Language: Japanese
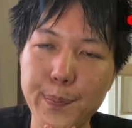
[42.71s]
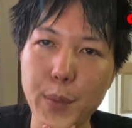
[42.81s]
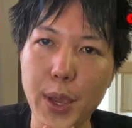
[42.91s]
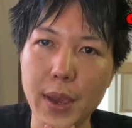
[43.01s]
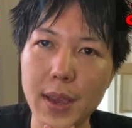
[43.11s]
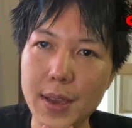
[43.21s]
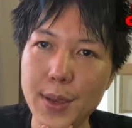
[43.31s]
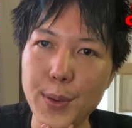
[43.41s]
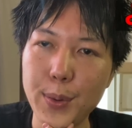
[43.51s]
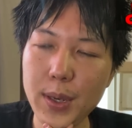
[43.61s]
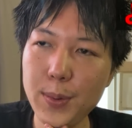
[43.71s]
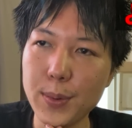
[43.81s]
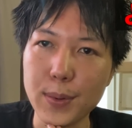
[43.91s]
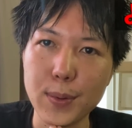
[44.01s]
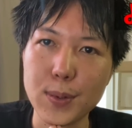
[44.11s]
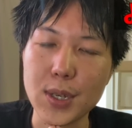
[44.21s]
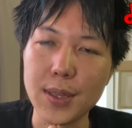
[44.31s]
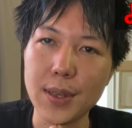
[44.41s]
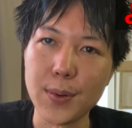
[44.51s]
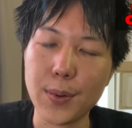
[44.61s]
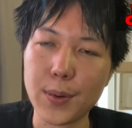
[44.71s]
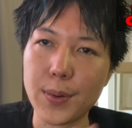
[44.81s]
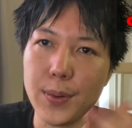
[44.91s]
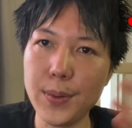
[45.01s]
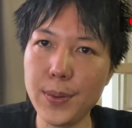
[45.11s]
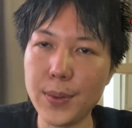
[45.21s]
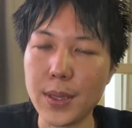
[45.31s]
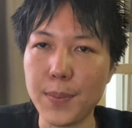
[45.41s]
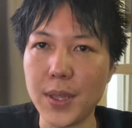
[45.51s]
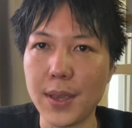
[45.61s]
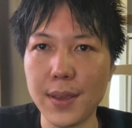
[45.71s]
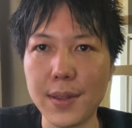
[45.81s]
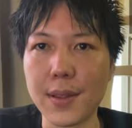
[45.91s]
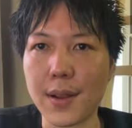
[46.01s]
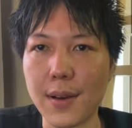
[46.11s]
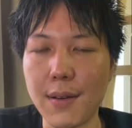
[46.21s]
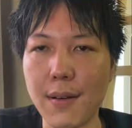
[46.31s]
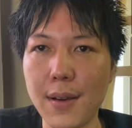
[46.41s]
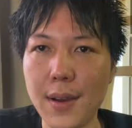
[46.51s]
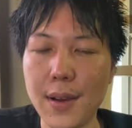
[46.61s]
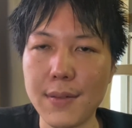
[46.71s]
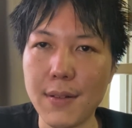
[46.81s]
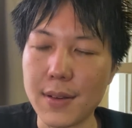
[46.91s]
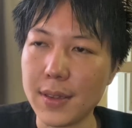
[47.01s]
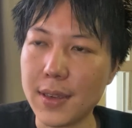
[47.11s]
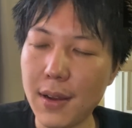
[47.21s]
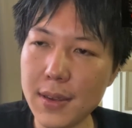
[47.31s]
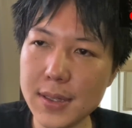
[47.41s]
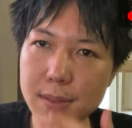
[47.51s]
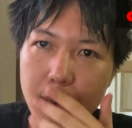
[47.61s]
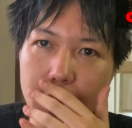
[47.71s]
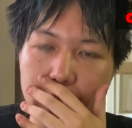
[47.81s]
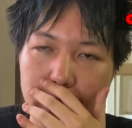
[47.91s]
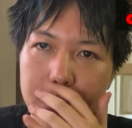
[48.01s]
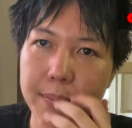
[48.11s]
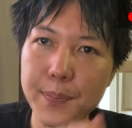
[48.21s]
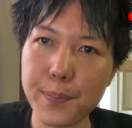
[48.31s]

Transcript: で、よりひくんのチャンネルをぐーって見ていったら、なんか2ヶ月前に